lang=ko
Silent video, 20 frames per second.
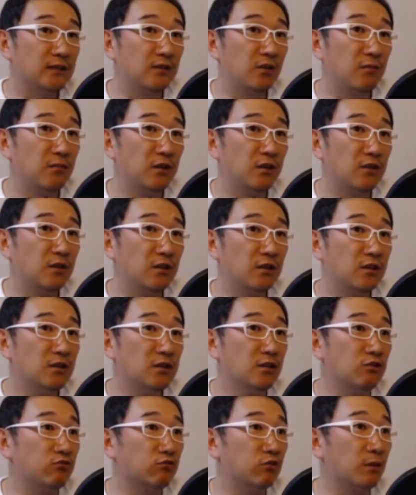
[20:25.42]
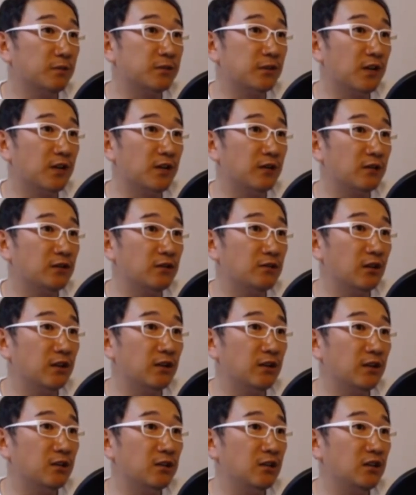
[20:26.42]
그러면 끊을 수가 없잖아요.
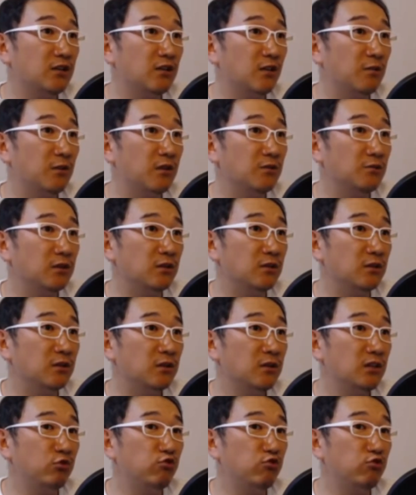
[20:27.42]
늘어야 되는데 이어버리면